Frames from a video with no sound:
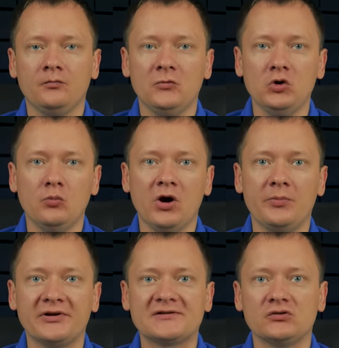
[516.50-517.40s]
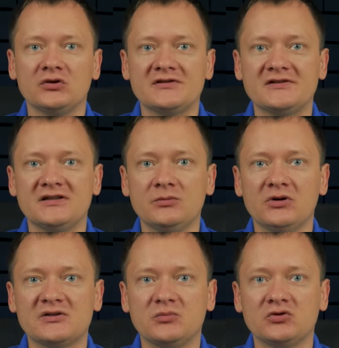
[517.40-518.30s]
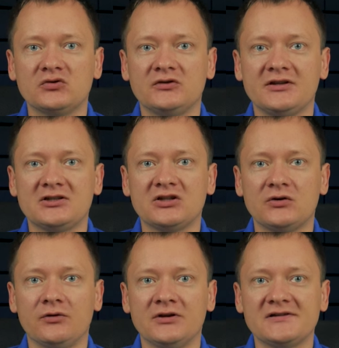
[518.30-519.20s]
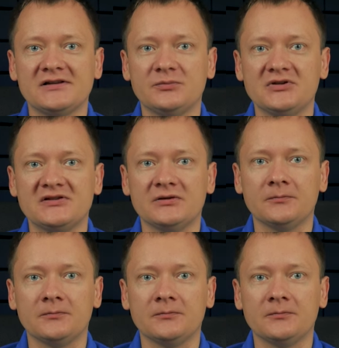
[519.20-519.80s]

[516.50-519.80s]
Любая операционная система использует кэширование записи.